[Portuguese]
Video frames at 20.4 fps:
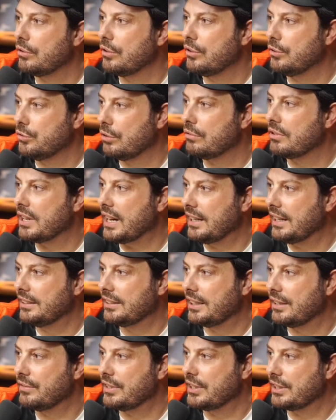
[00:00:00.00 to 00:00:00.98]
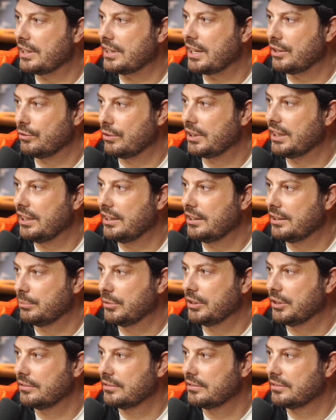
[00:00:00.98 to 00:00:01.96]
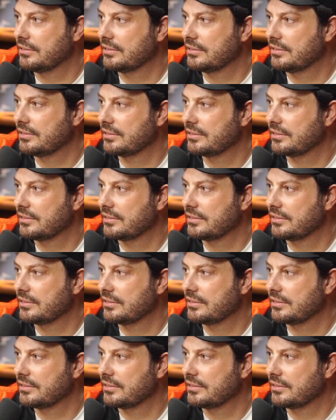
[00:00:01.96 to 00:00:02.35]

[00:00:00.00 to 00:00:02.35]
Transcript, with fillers: eu sou o cara entrevistado aqui, irmão. Ah, o, cara,